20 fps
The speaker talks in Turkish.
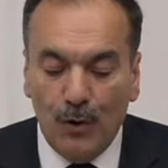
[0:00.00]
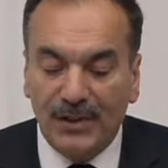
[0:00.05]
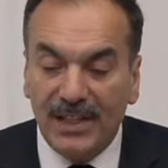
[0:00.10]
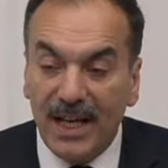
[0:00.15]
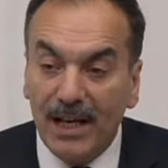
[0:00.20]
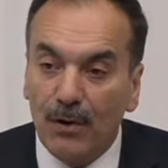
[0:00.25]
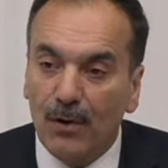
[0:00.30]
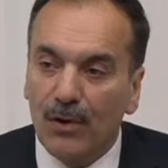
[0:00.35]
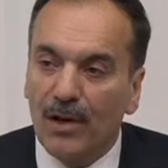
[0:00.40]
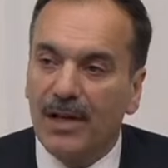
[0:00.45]

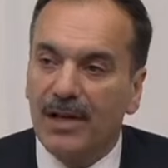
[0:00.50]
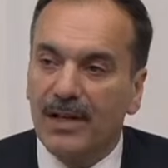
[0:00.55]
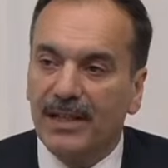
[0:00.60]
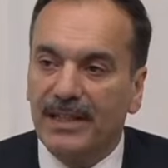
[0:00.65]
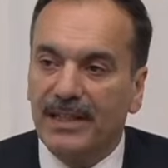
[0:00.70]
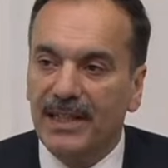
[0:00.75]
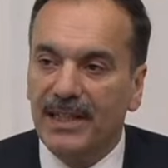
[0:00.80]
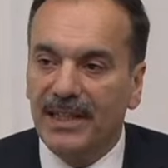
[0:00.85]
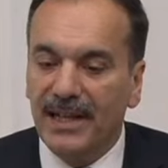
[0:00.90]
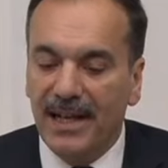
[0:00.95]
özel
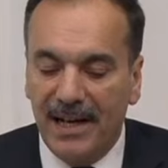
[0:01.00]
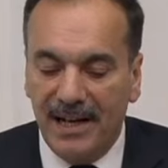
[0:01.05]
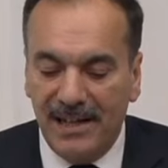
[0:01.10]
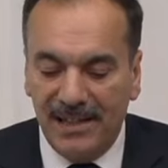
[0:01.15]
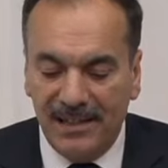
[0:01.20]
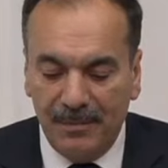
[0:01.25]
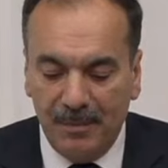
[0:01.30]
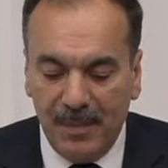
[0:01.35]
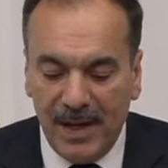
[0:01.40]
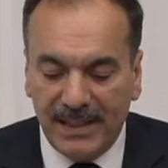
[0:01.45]
olarak
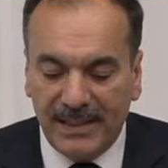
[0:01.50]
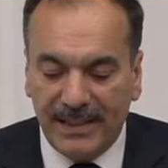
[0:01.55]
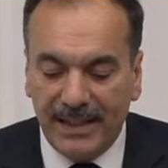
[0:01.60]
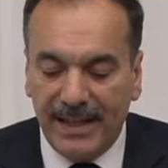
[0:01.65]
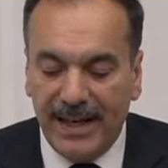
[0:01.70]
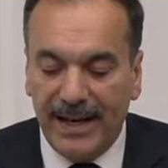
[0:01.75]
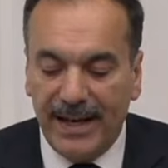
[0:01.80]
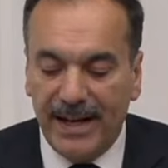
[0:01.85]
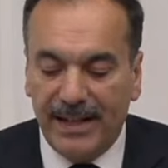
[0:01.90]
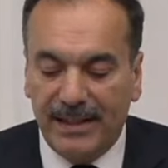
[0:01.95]

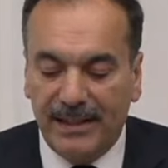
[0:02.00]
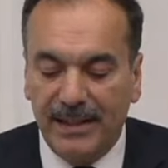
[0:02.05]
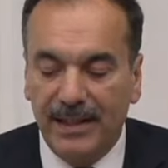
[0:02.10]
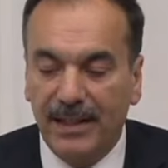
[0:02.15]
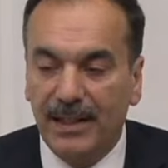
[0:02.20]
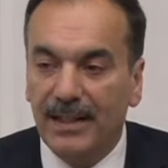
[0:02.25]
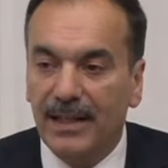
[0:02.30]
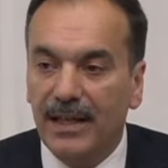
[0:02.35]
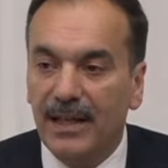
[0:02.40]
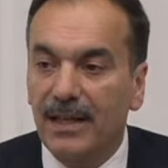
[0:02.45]
ilgilenilmesi
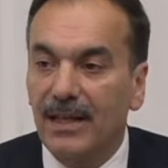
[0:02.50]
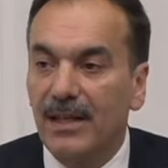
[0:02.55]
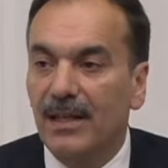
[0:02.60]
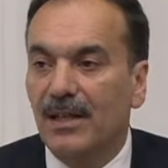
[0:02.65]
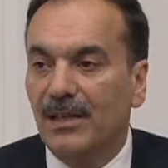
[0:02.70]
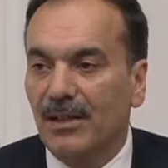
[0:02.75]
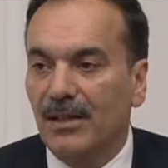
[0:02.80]
gerektiğini